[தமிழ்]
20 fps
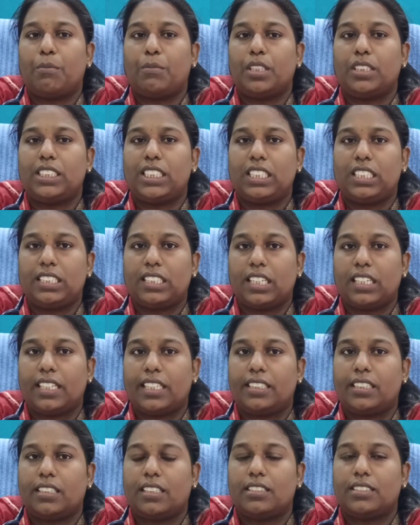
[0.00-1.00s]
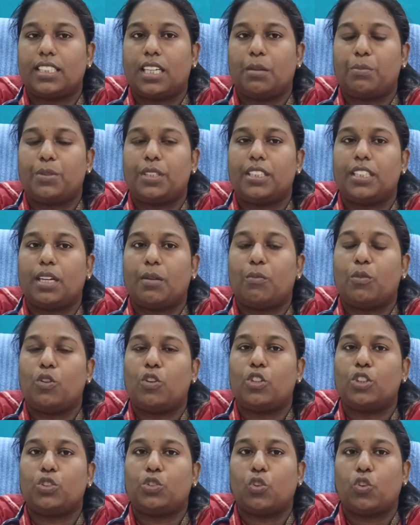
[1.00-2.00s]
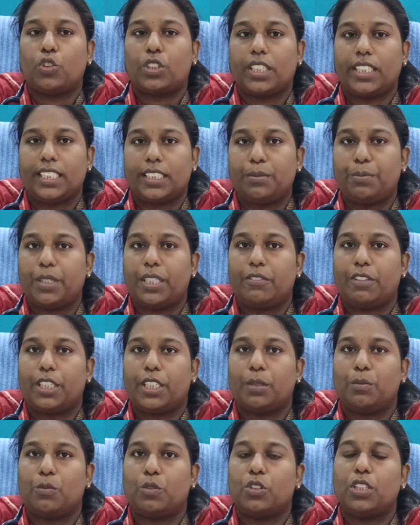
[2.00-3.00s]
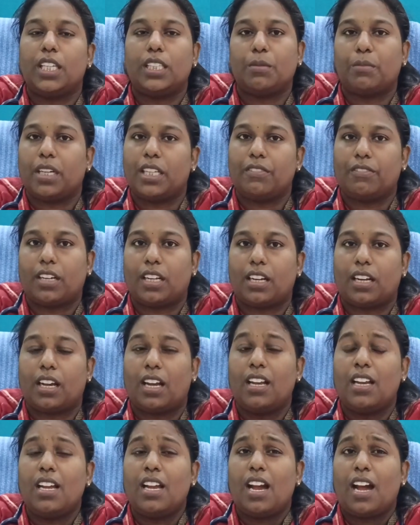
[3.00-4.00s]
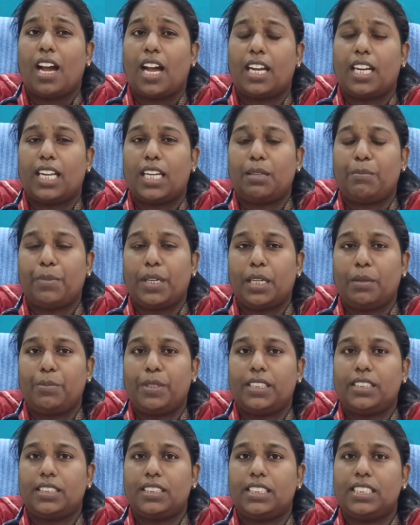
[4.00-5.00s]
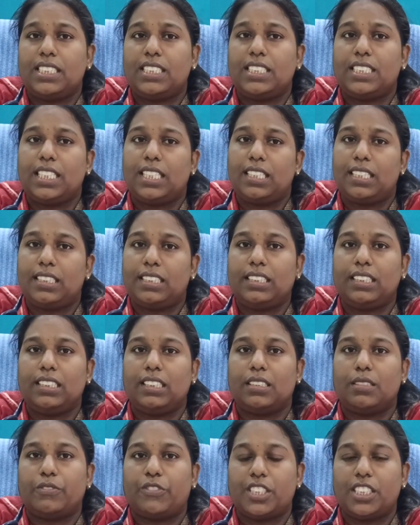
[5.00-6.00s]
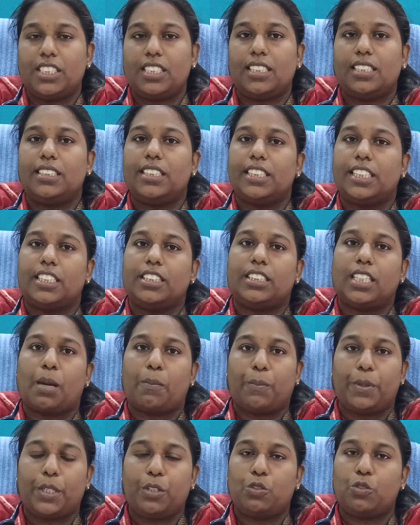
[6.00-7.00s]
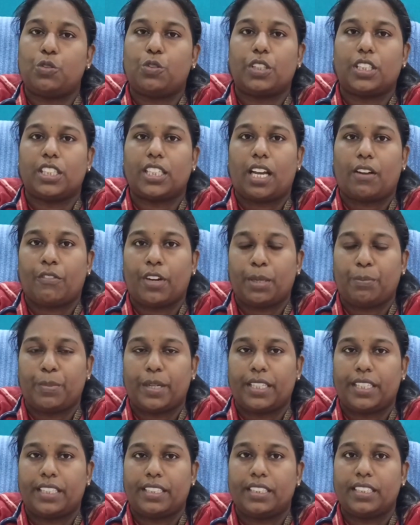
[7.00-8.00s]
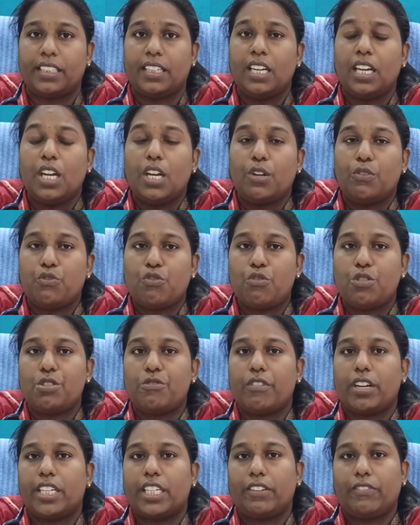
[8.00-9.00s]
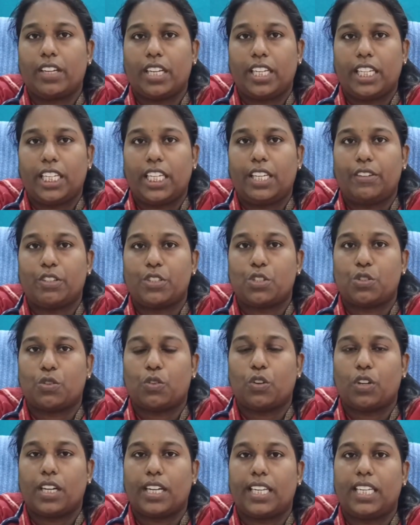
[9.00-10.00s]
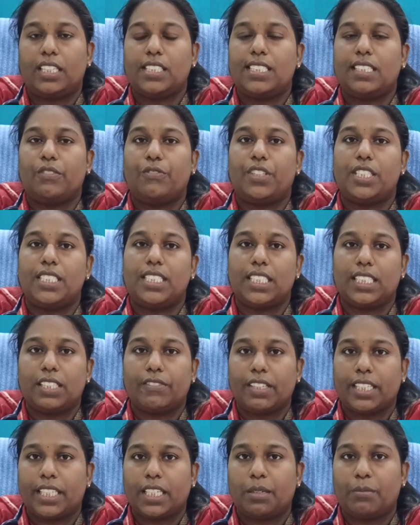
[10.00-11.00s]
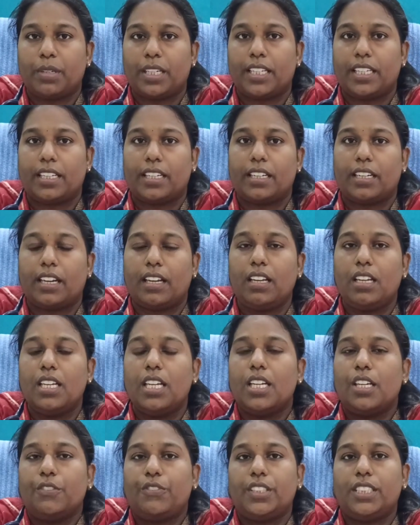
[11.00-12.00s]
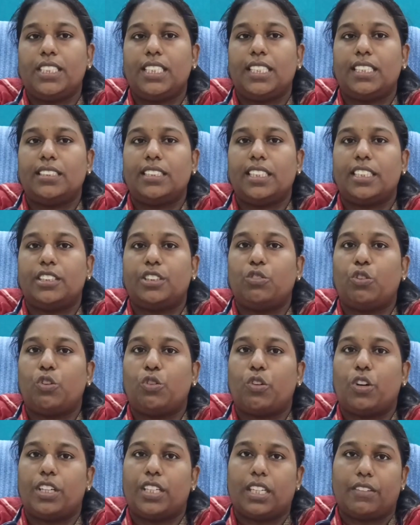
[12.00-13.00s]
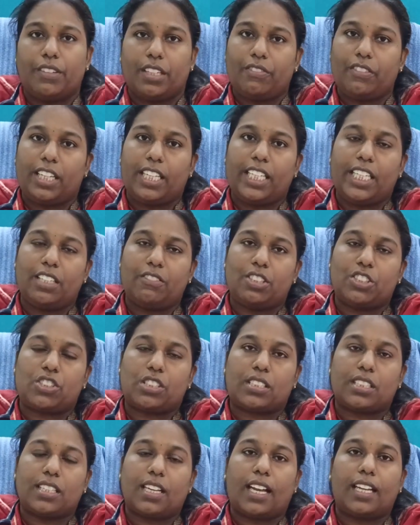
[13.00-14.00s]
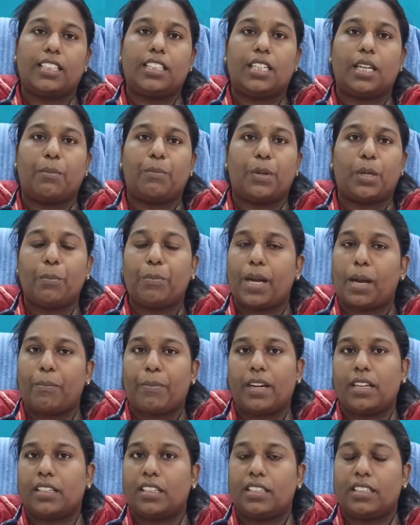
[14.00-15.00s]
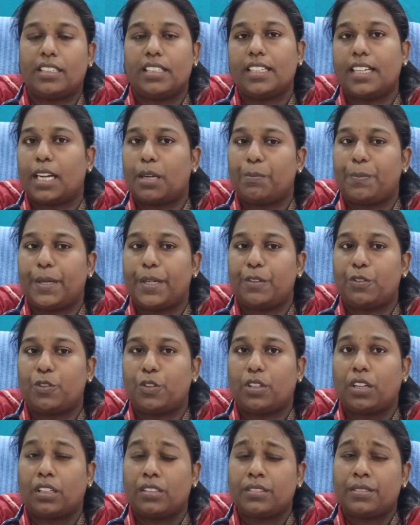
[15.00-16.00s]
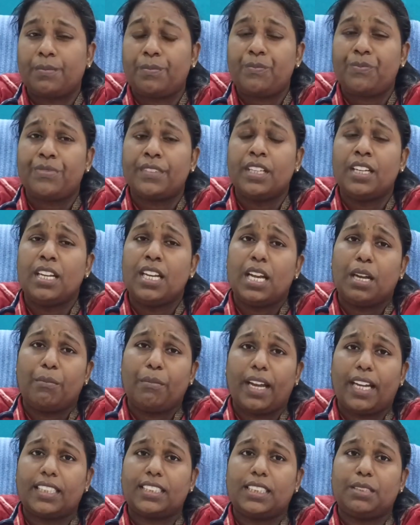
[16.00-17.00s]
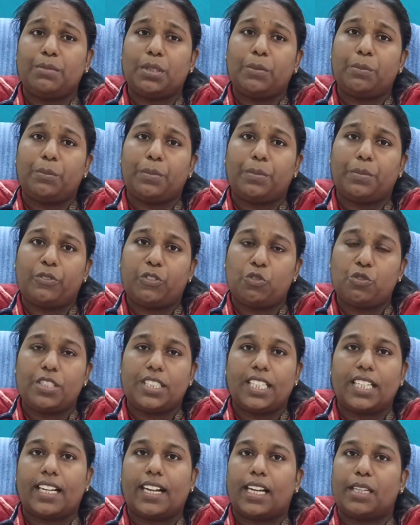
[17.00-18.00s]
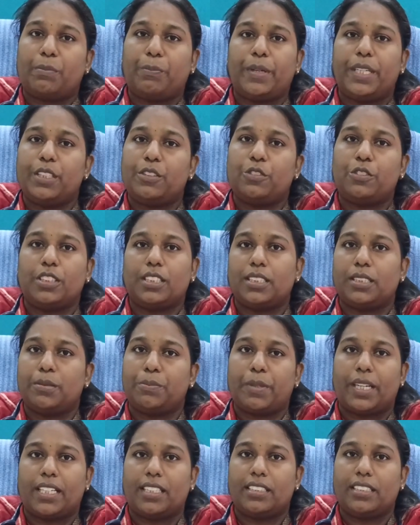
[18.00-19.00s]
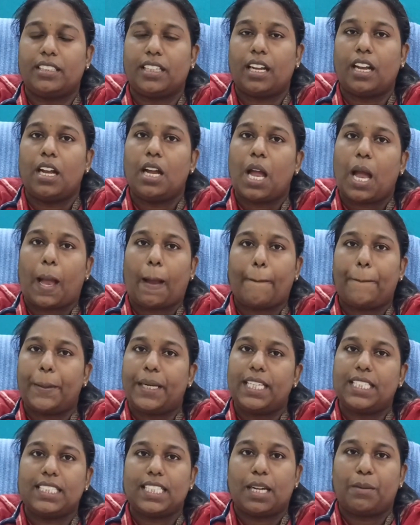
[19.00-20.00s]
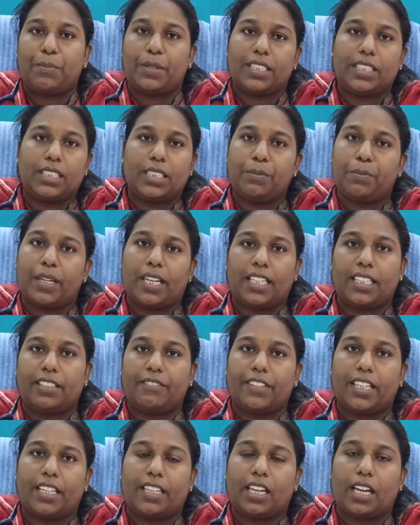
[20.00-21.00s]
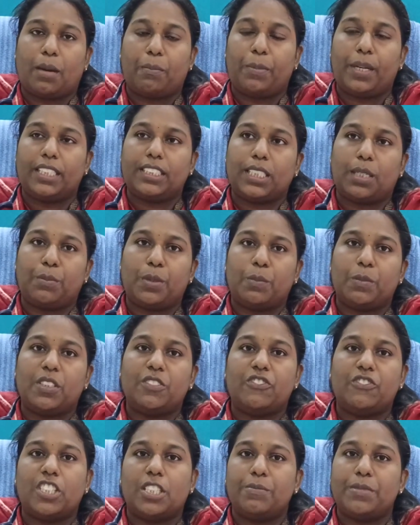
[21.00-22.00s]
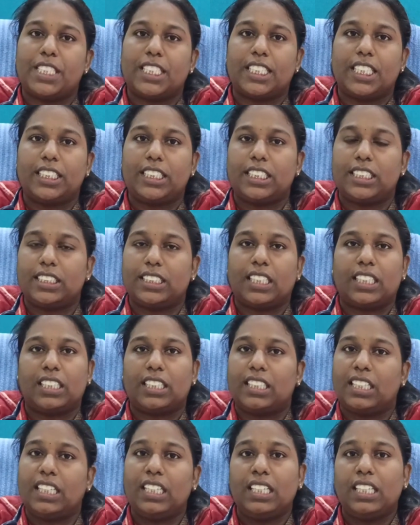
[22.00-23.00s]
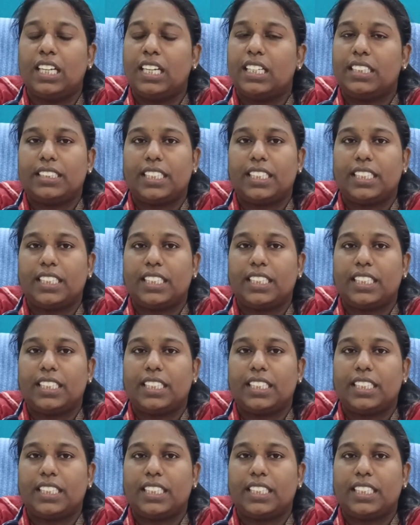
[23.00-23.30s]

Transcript: நம்ம சில்லுனான ஐட்டங்கள் சாப்பிட்டு நம்மளோட த்ரோட்டை இது பண்ணி வைக்கும்போது அந்த மாதிரி வரலாம் அதனால பேபிஸ்க்கு சில்லுன்னு ஃப்ரிட்ஜ்லேருந்து எடுத்து அப்படியே கொடுக்குறத அவாய்ட் பண்ணிட்டு ஃப்ரூட்ஸ் வாங்கி வெளியிலே வச்சுக்கோங்க இல்லை ஃப்ரிட்ஜில் தான் வைக்கிற மாதிரி இருக்குன்னா ஃப்ரிட்ஜ்லேருந்து எடுத்து ஒரு ஒன் ஹவர் வெளியில் வச்சுட்டு அதுக்கப்புறம் பாப்பாங்களுக்கு கட் பண்ணி கொடுக்கணும் மேக்ஸிமம் ஃப்ரூட்ஸை கட் பண்ணி கொடுத்து பழகுங்க அப்படியே சாப்பிட்றதுக்கு பழக வேண்டாம் அப்படியே சாப்பிடும்போது வேர்ம்ஸ் ஏதாவது இருந்தாங்கன்னா